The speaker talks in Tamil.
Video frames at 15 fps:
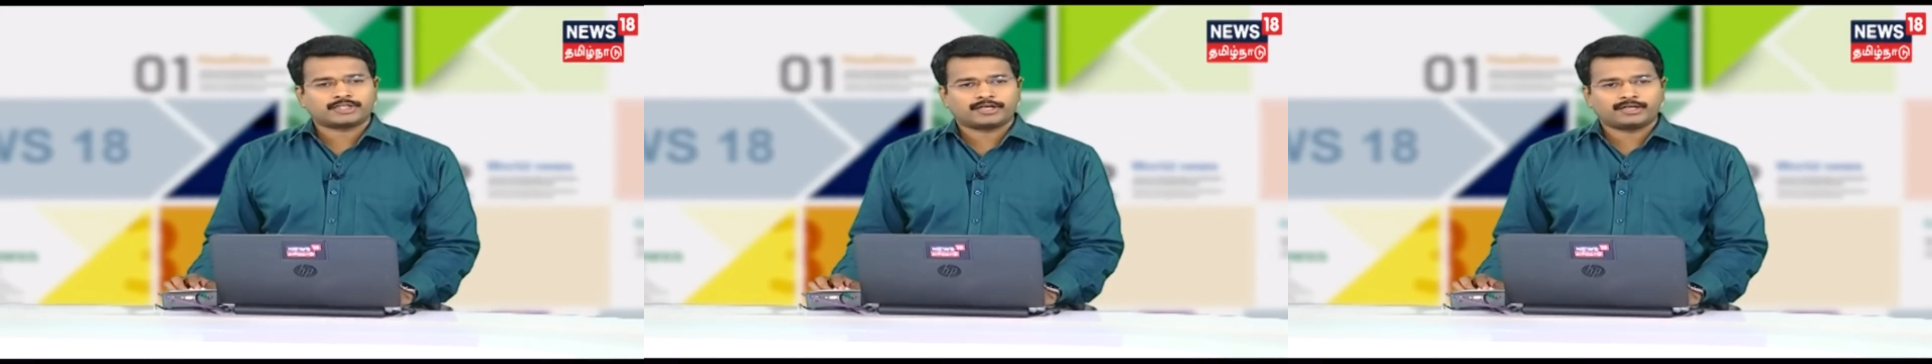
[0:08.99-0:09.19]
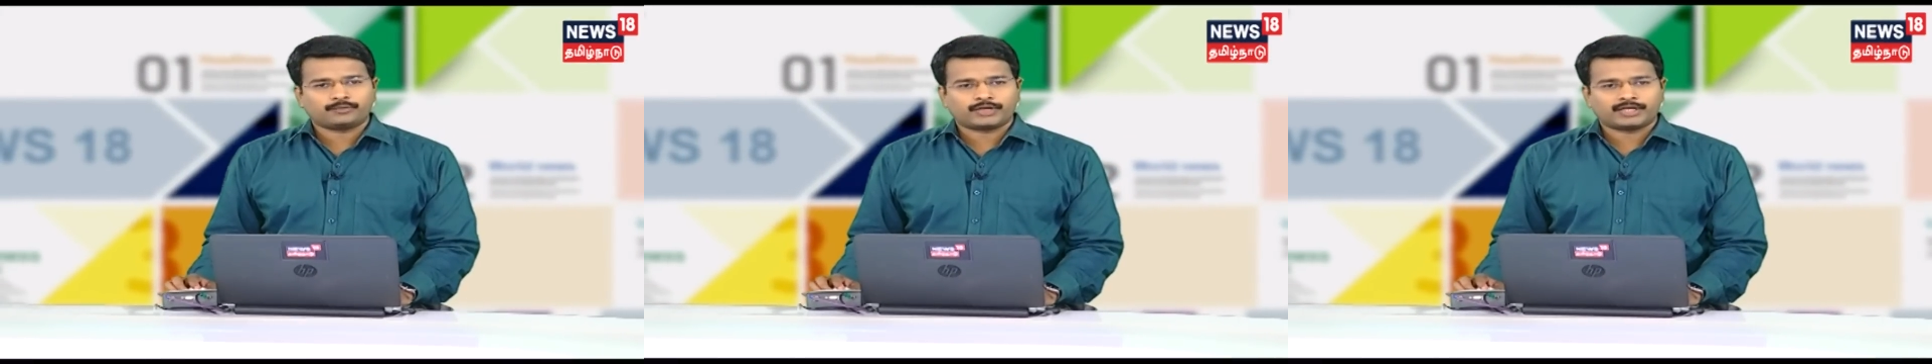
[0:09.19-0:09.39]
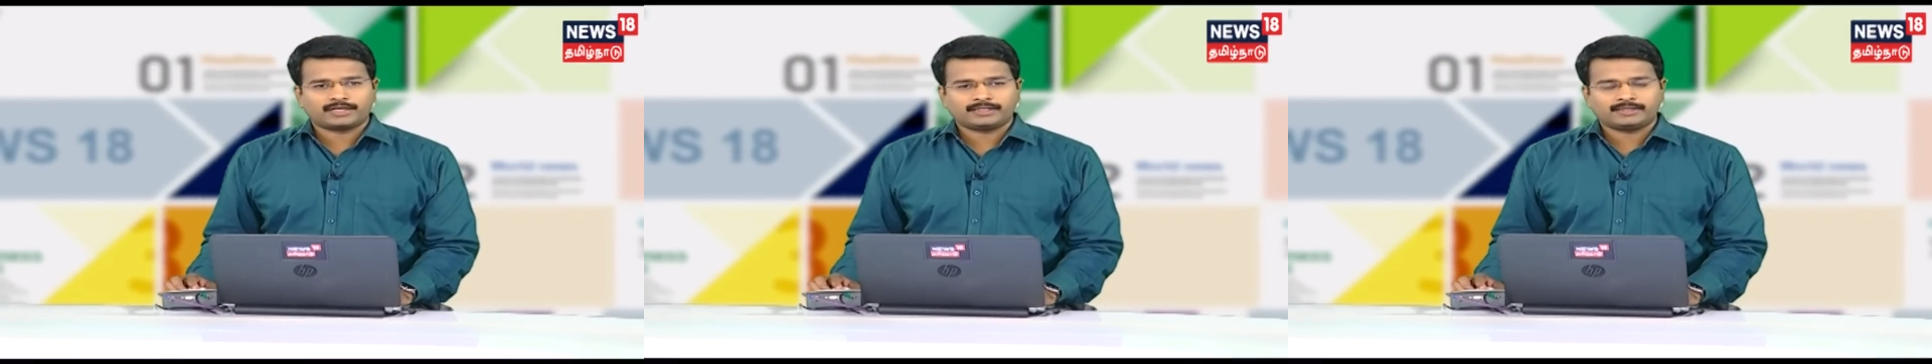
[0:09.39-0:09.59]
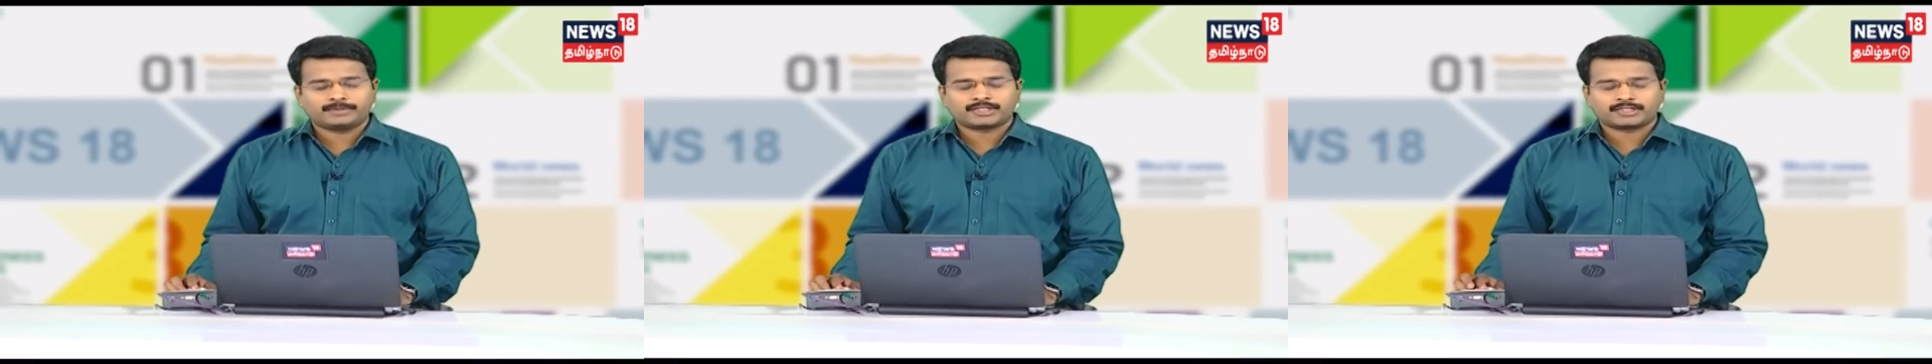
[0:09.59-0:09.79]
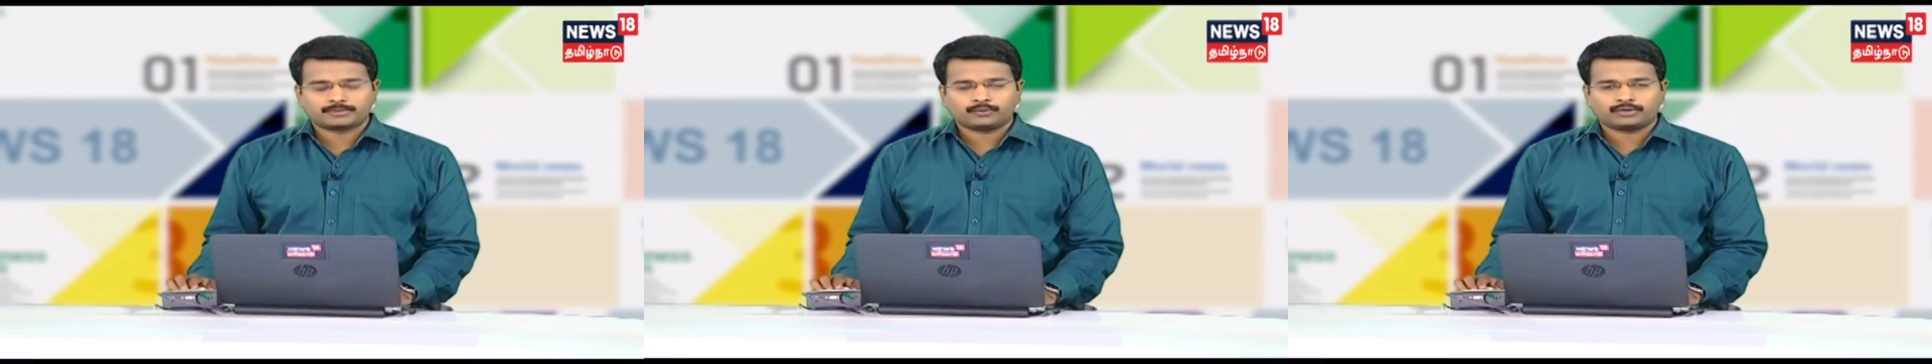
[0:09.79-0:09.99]
சென்னை
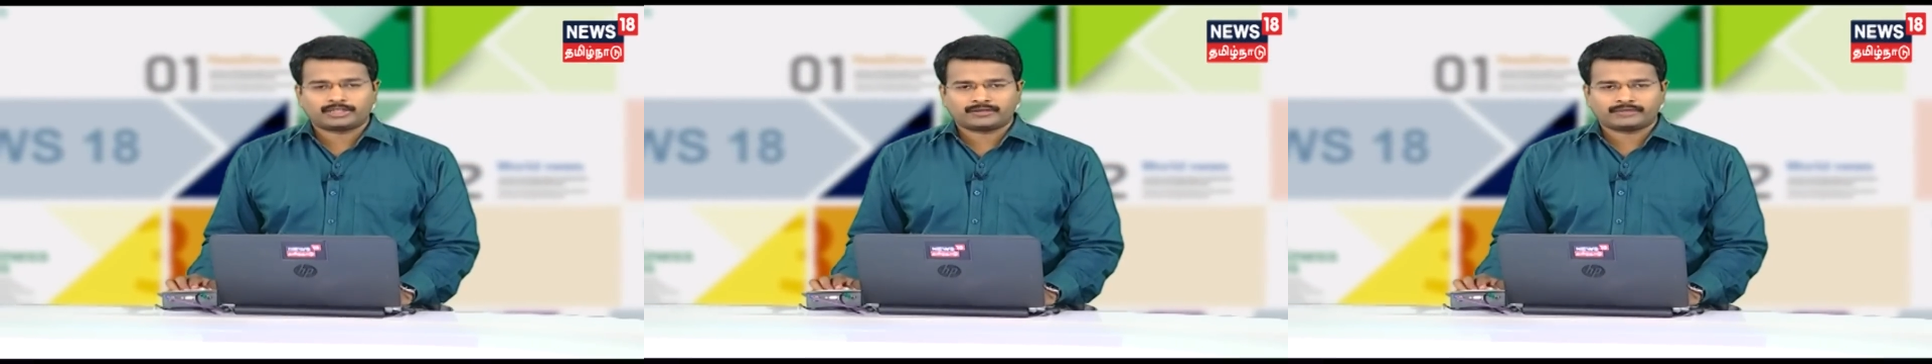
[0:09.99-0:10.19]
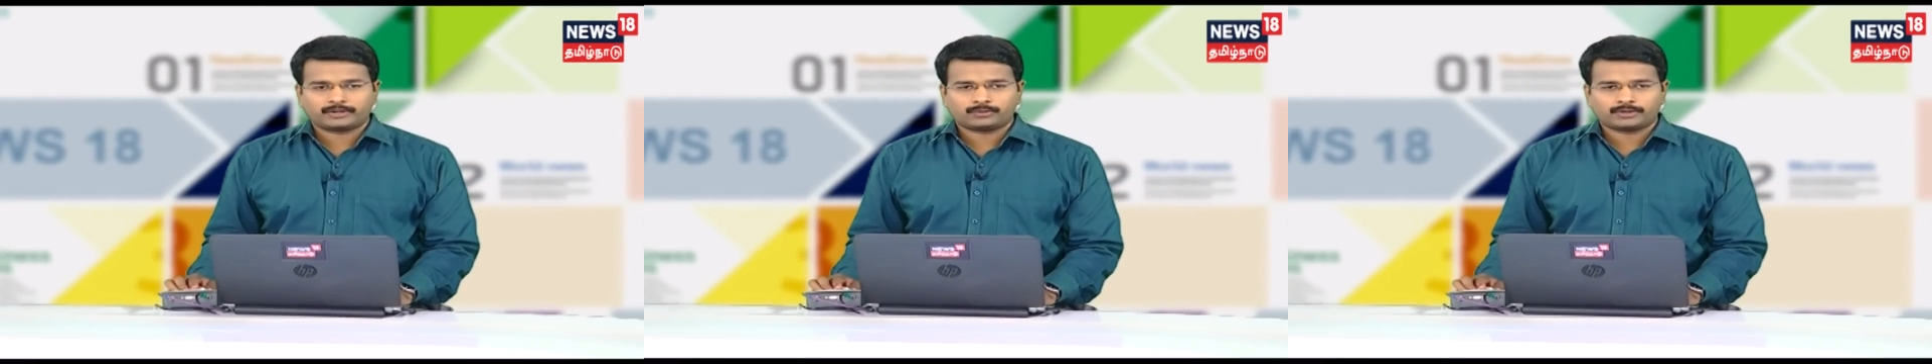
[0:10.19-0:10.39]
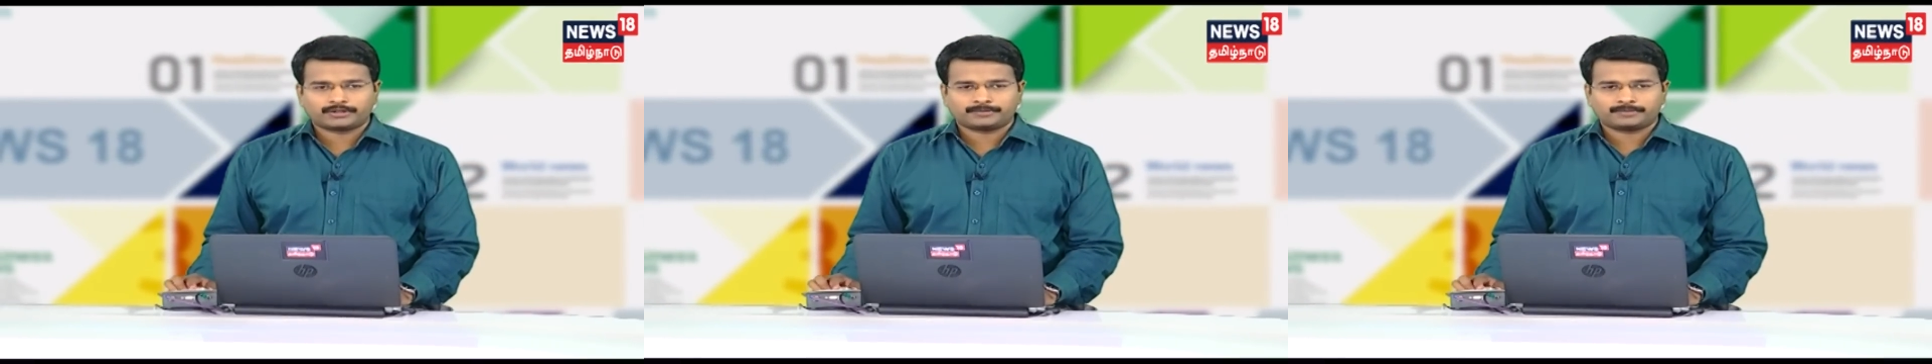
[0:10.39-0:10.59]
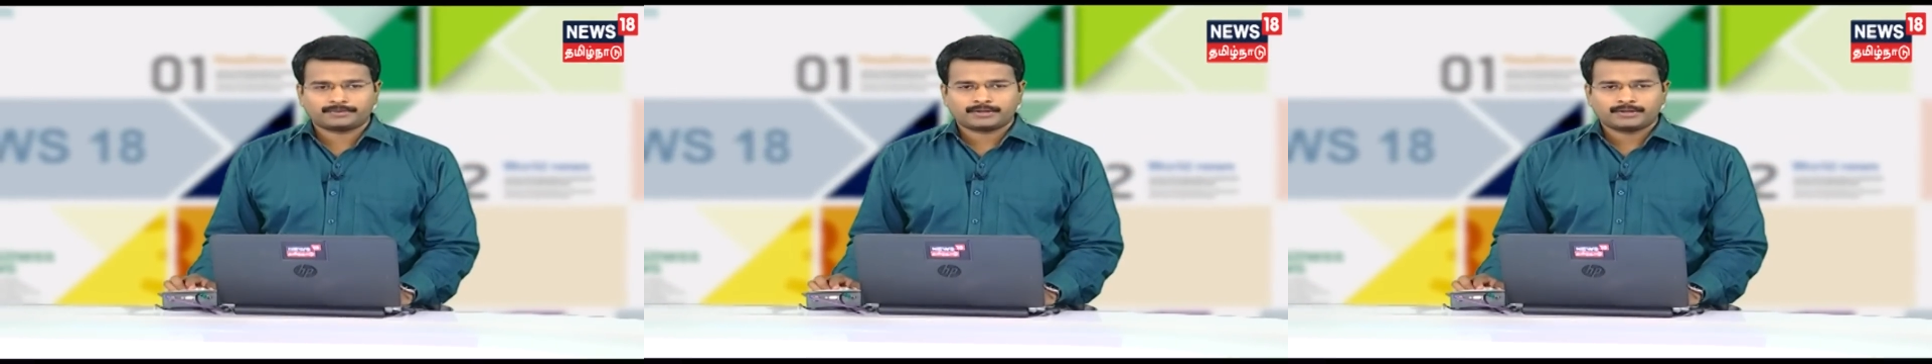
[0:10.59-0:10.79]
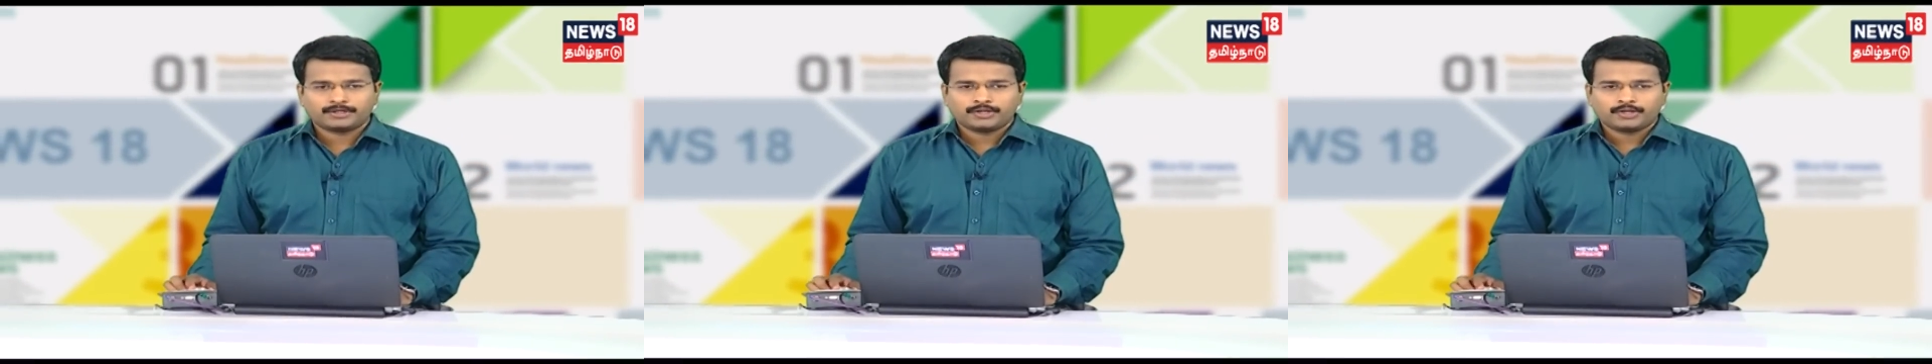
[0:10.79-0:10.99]
உயர்நீதிமன்றம் உத்தரவிட்டுள்ளது
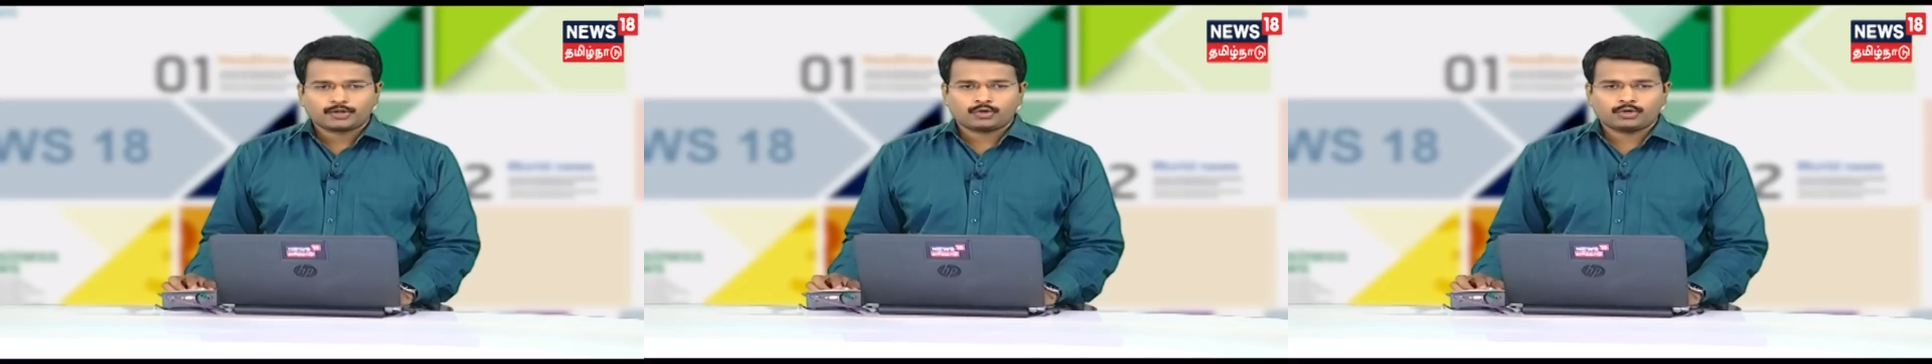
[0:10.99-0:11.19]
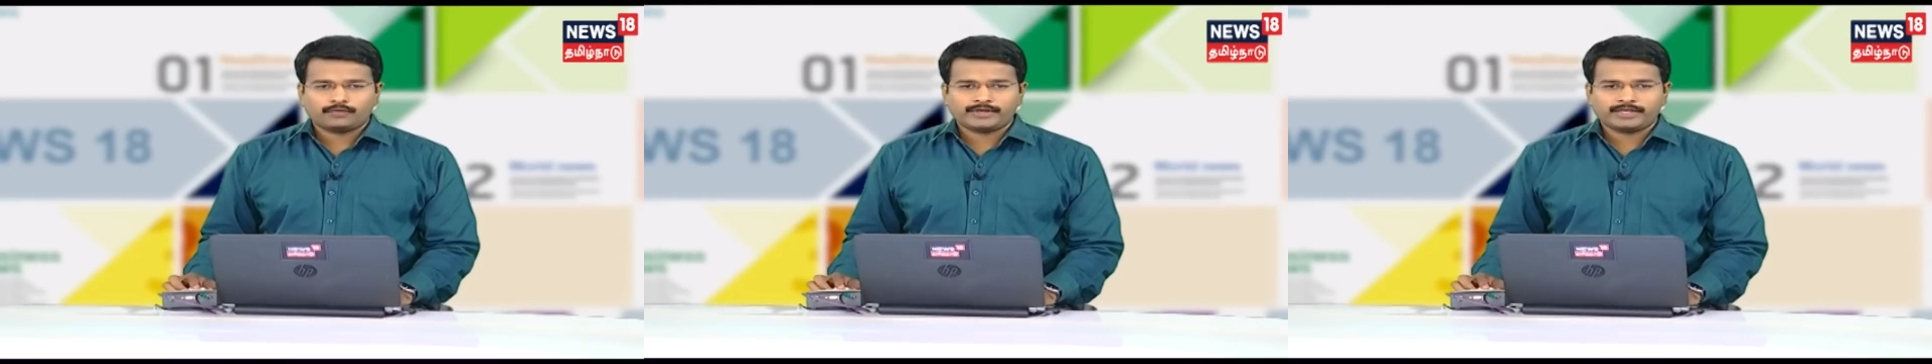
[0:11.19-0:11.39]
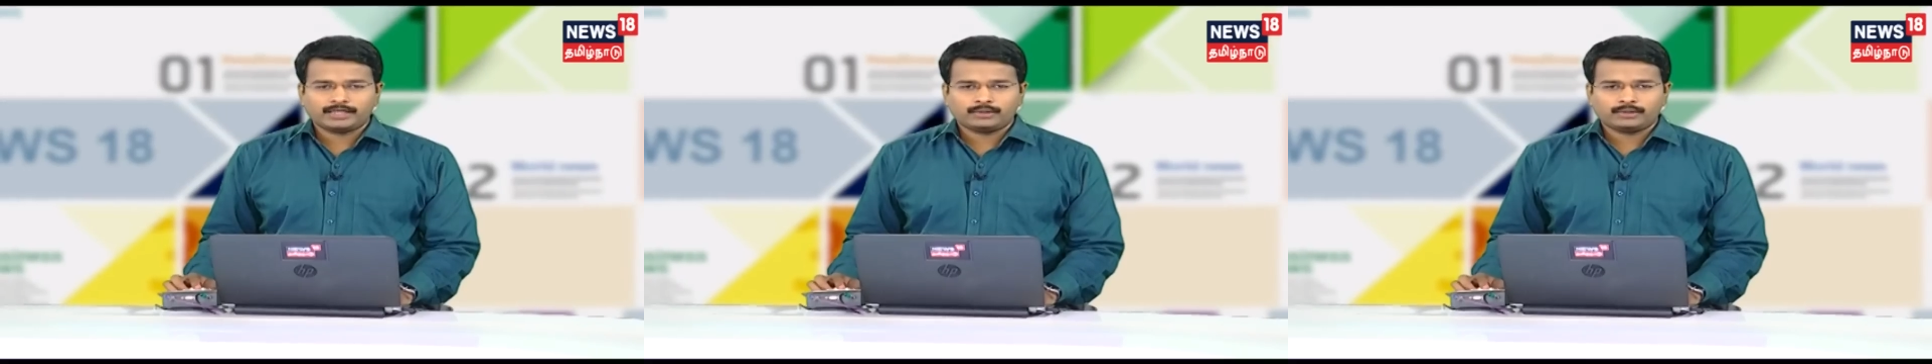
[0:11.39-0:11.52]
கோவையில்